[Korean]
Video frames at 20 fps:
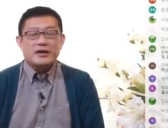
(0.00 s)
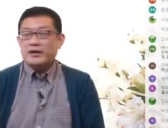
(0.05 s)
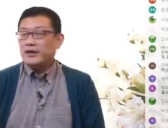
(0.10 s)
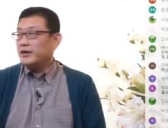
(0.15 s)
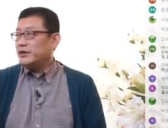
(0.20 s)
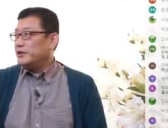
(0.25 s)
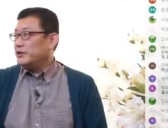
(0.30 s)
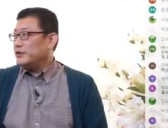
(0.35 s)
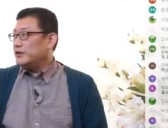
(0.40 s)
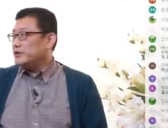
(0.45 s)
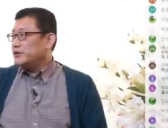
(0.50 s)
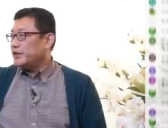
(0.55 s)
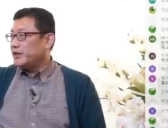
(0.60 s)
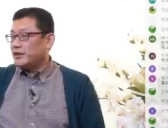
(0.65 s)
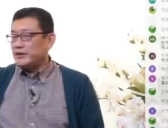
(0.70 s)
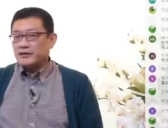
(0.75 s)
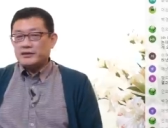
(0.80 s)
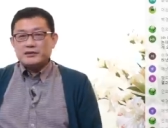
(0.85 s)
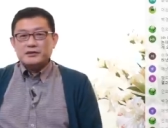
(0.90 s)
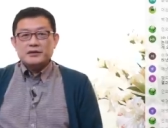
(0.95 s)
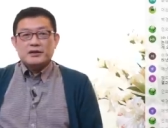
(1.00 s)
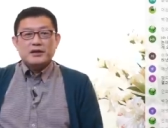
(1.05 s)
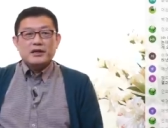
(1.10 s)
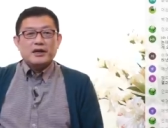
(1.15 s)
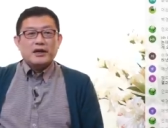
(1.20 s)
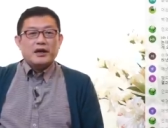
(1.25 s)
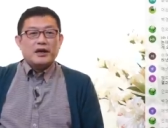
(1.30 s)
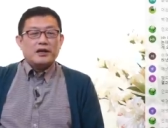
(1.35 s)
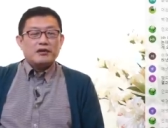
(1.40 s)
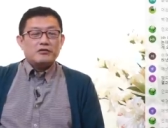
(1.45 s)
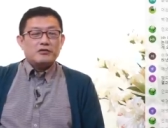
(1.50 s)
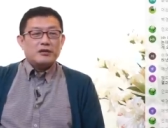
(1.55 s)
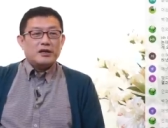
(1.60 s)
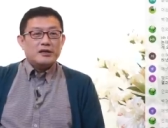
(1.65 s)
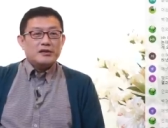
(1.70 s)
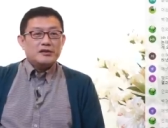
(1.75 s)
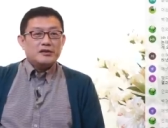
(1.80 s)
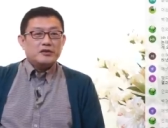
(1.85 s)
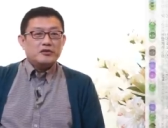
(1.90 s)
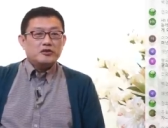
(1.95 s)
일일생 하루를
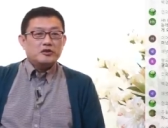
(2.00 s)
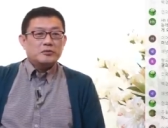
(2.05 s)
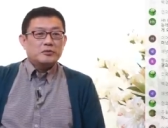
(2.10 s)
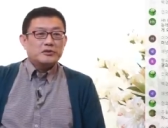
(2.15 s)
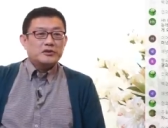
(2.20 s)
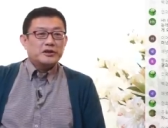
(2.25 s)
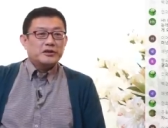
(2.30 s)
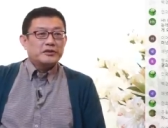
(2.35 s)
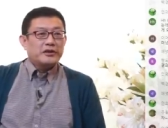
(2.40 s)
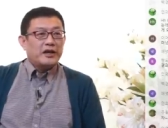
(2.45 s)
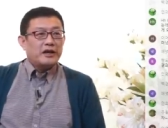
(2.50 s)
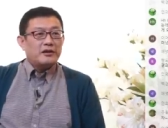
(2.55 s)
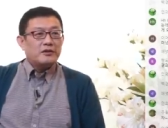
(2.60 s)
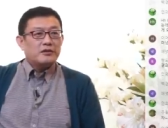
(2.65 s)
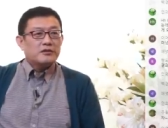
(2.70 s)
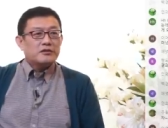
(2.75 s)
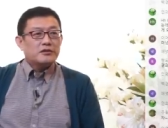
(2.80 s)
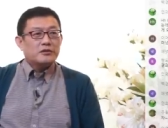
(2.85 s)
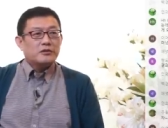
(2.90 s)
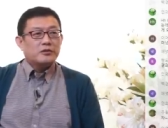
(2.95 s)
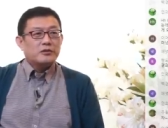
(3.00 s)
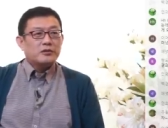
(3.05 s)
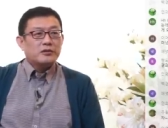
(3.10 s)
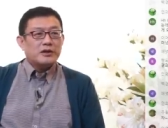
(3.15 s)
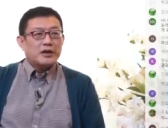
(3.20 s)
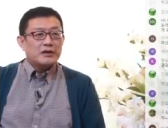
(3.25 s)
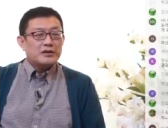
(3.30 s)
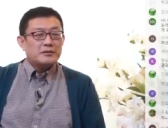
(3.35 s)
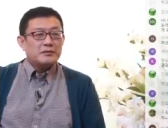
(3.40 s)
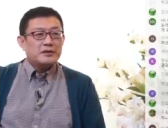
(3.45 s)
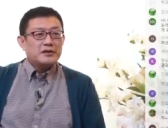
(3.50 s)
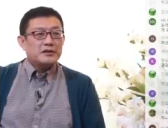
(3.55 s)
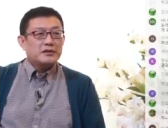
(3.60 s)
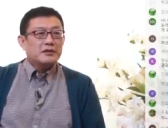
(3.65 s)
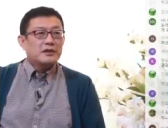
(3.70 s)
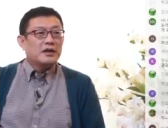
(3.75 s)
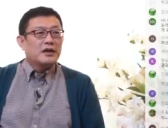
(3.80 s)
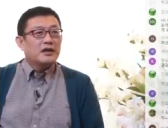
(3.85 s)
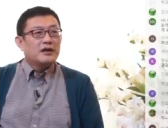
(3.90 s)
한 생으로 보세요. 내일 걱정 오늘 하지 마세요.